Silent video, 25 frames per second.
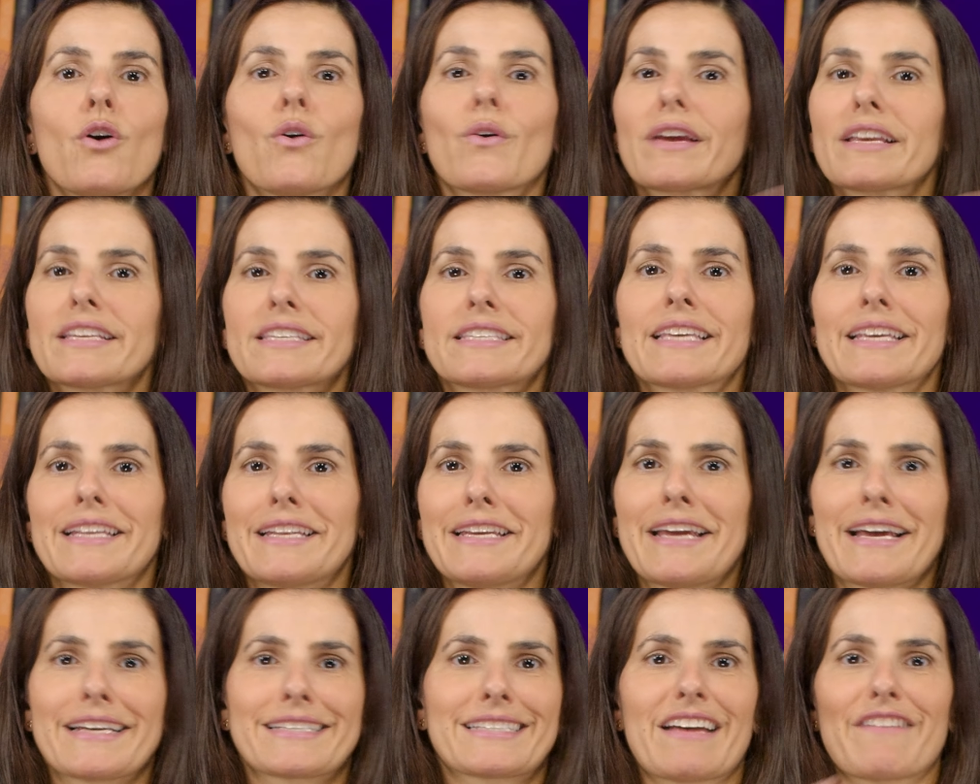O que
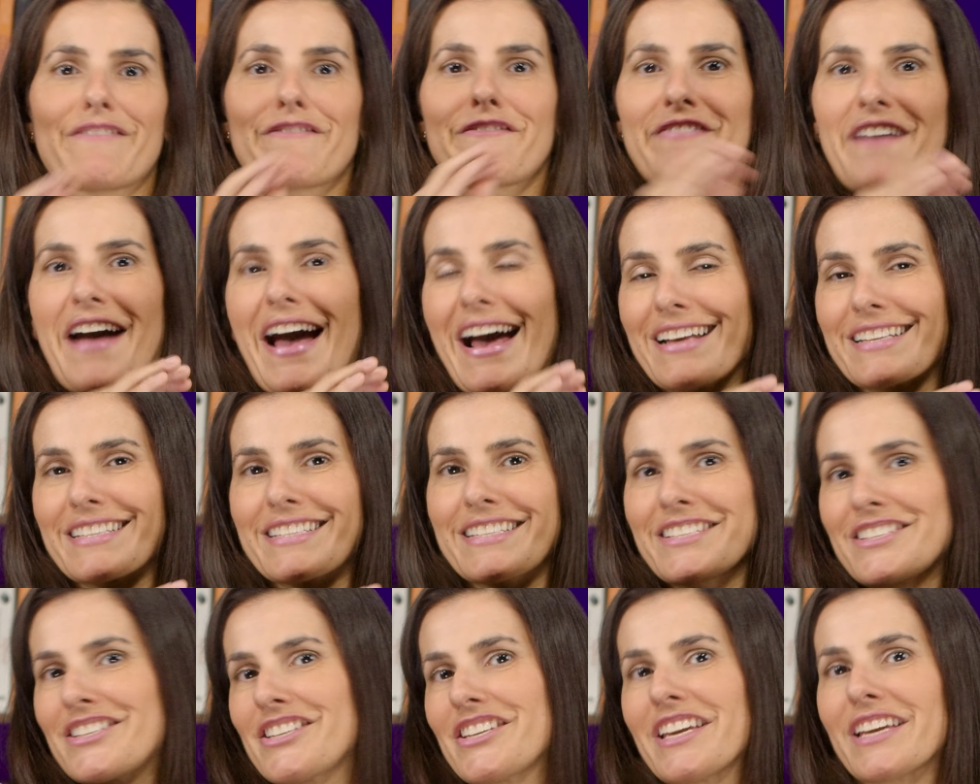seria essa
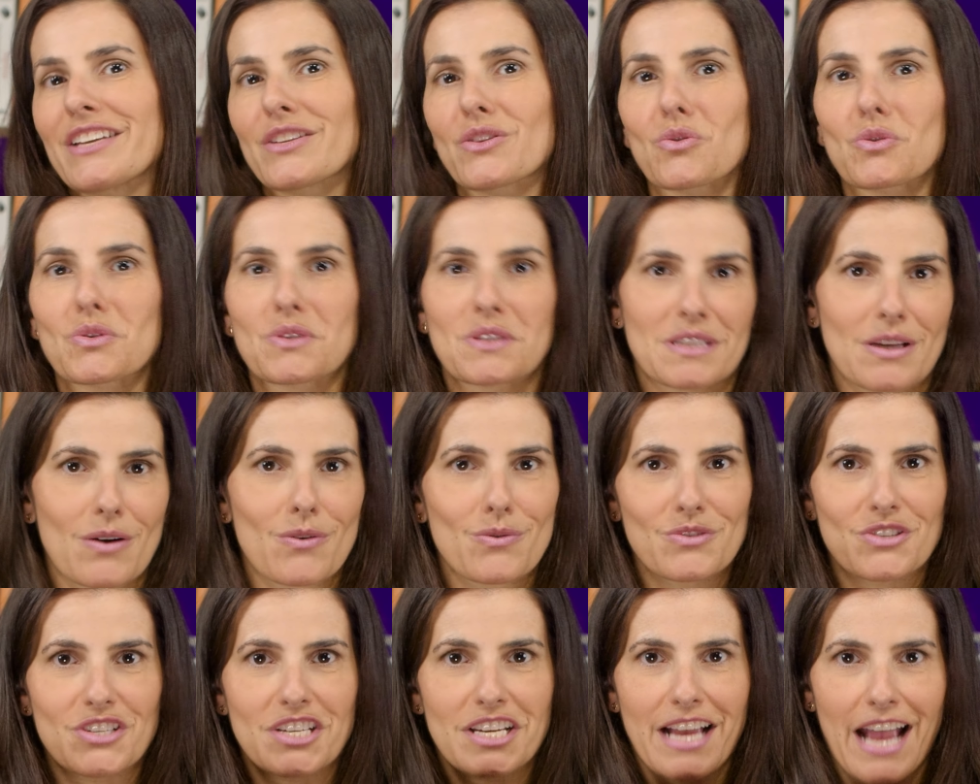fase de
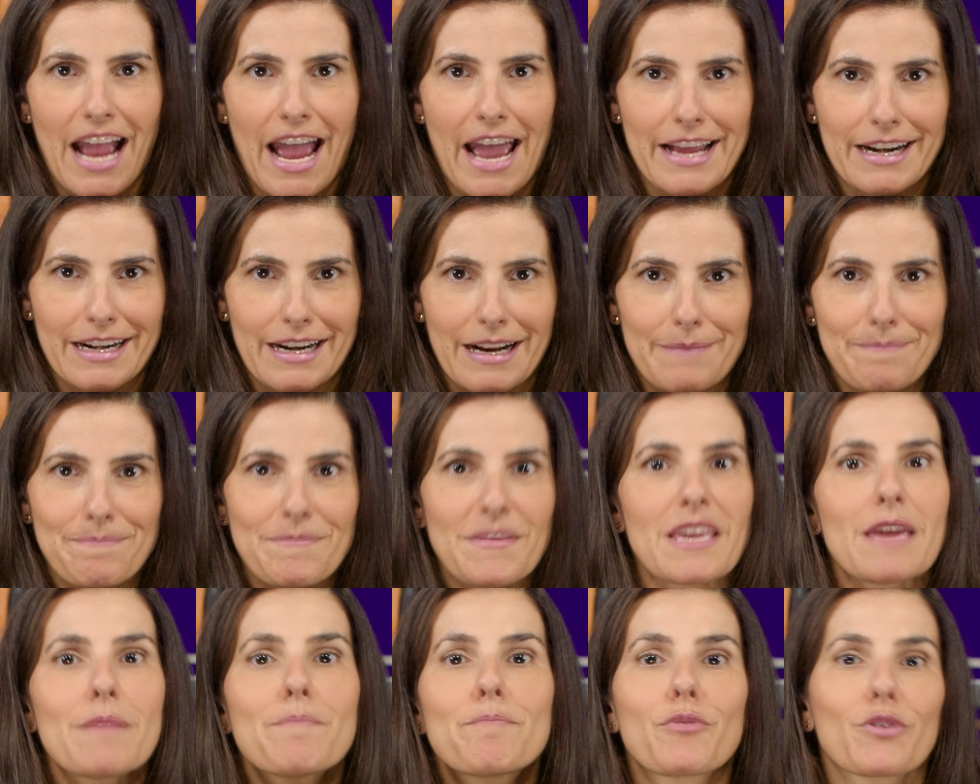redução de carga
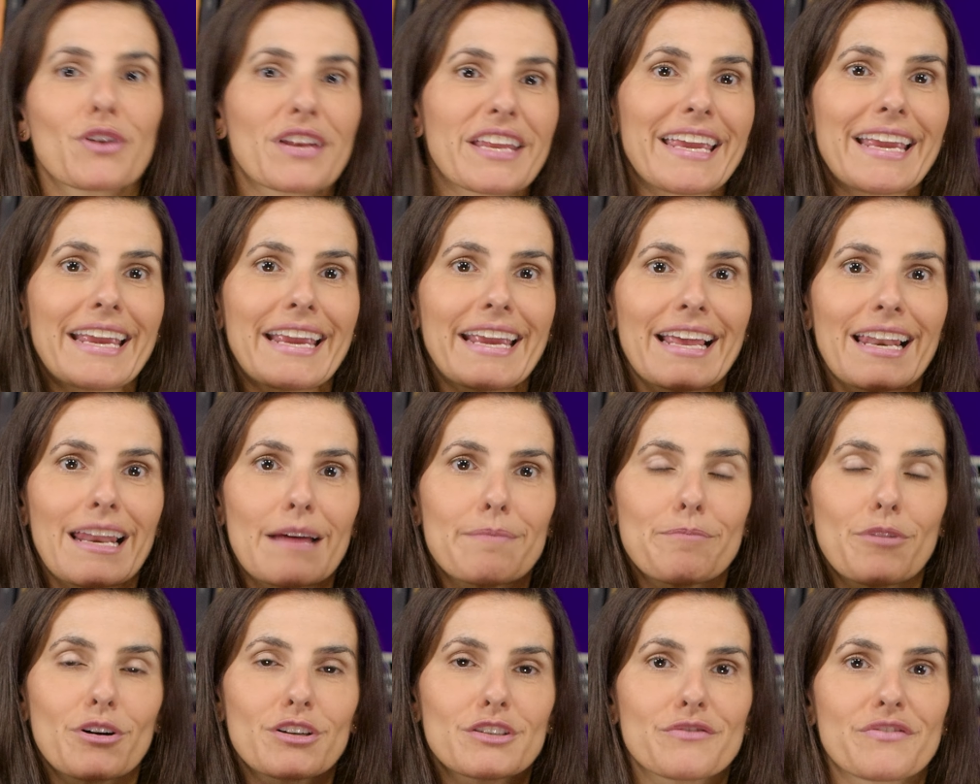e por que, que
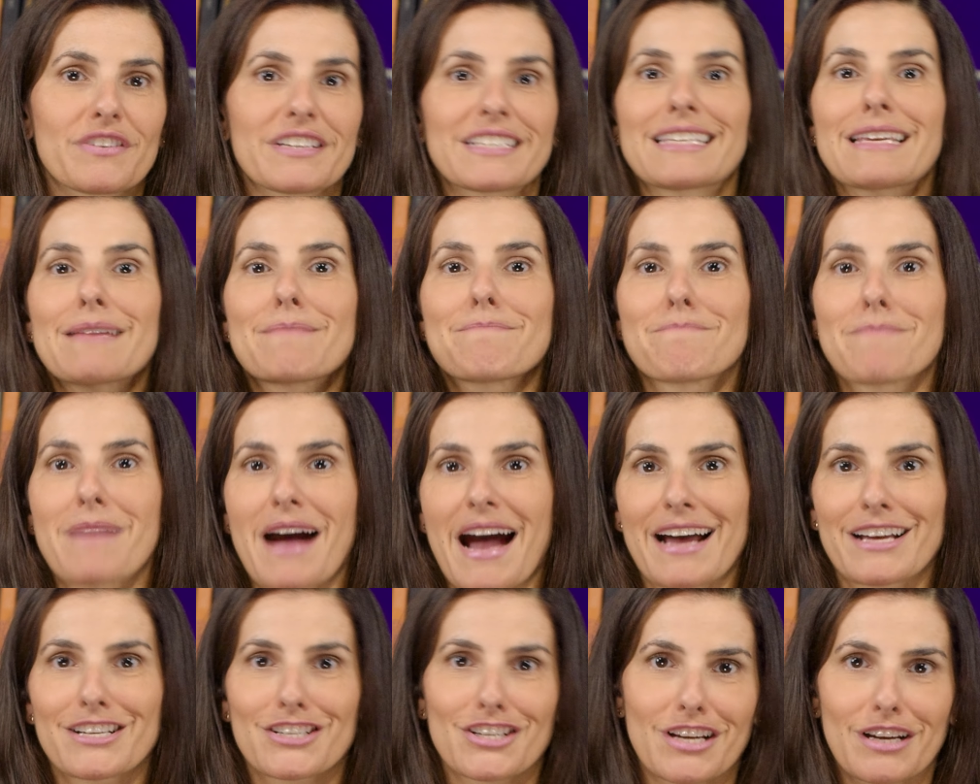ela pode fazer
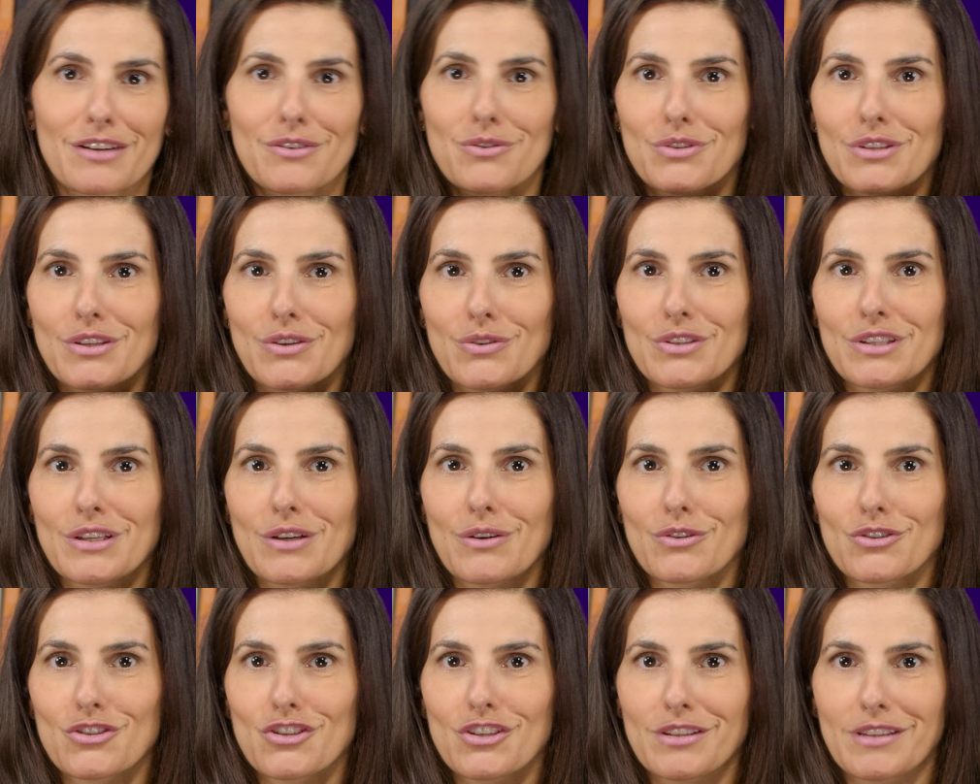mágica no seu
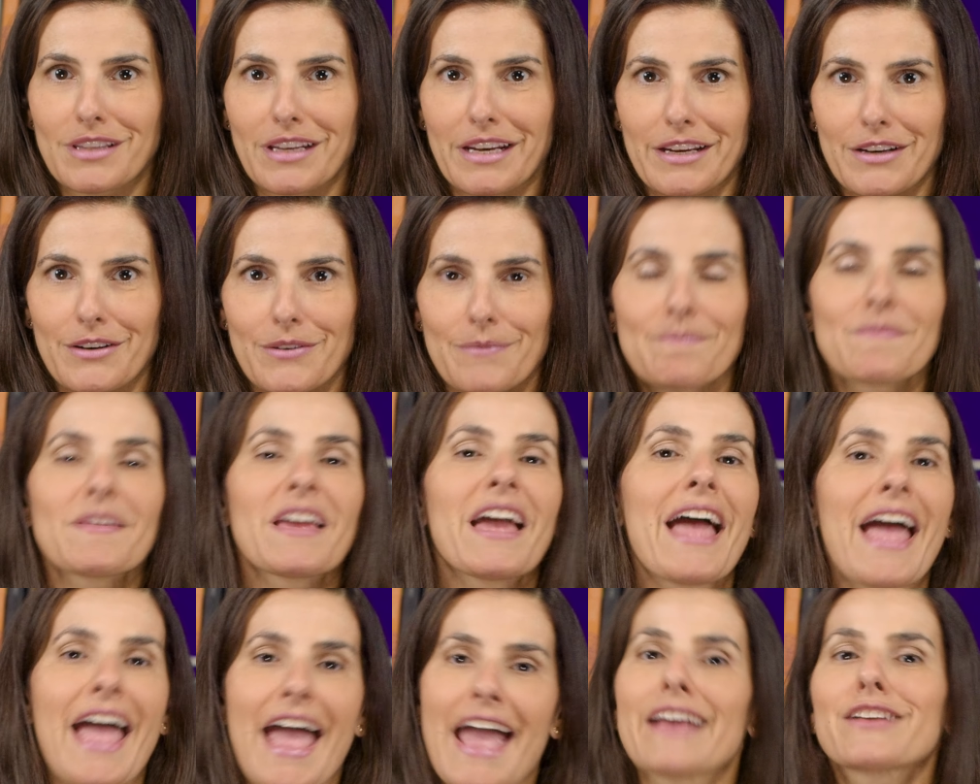ciclo de treino?
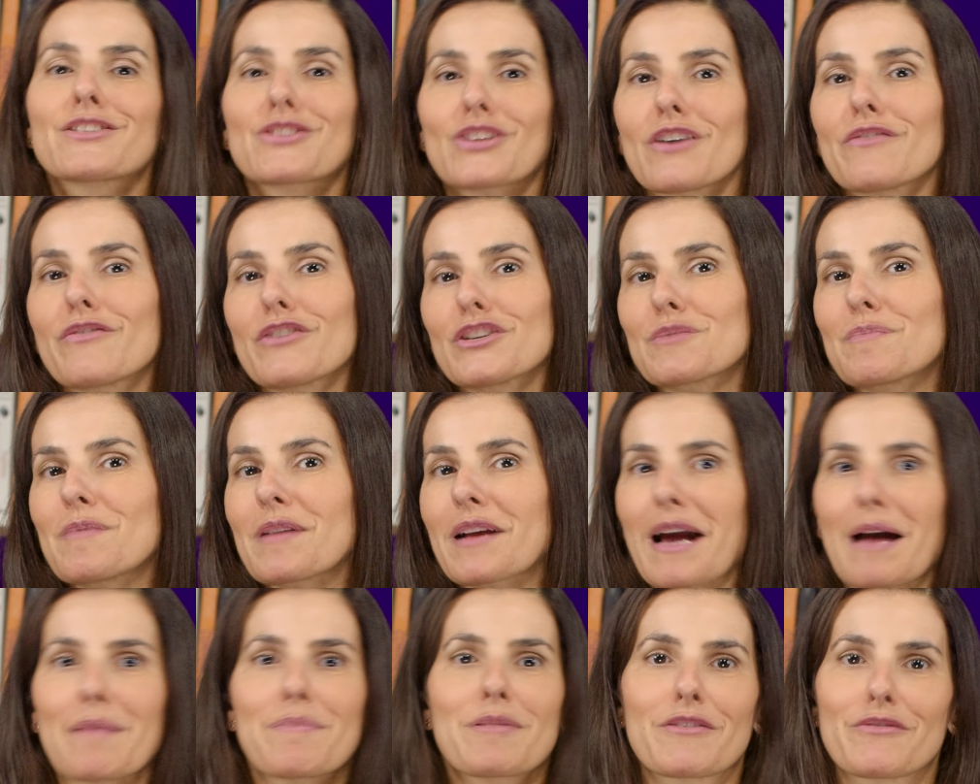É isso que eu vou
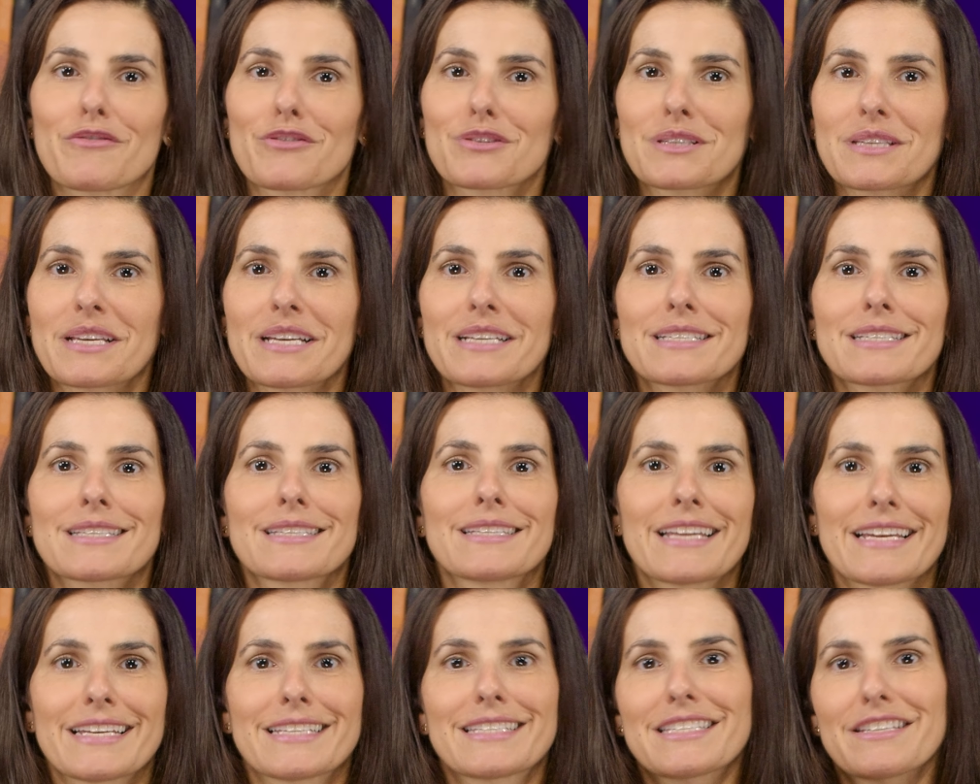explicar para vocês
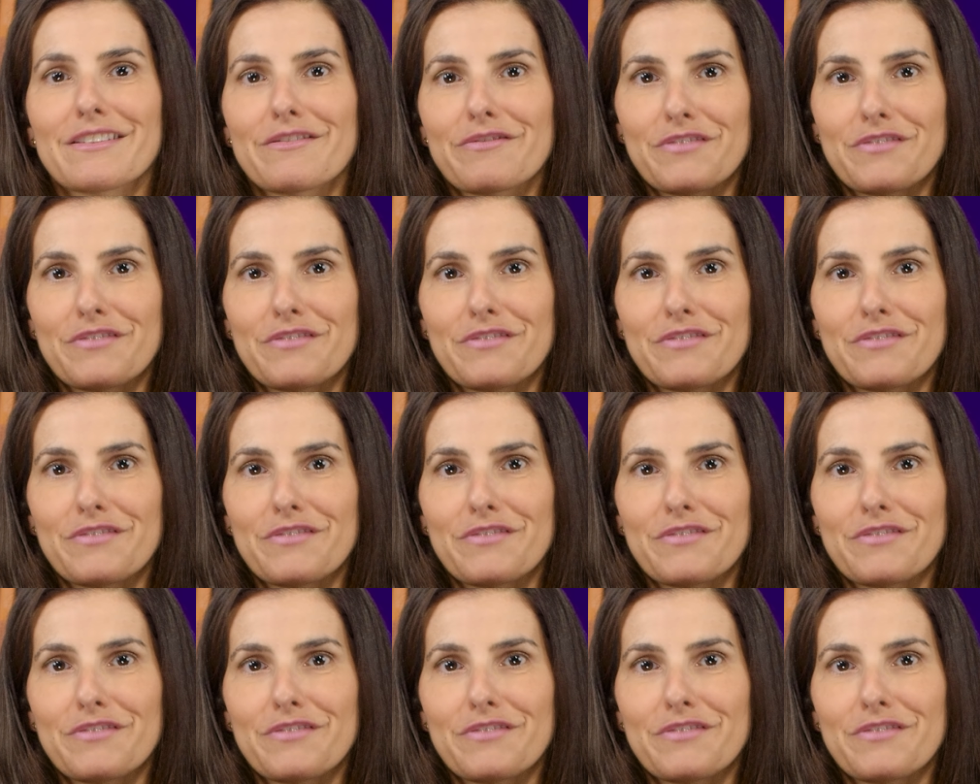nesse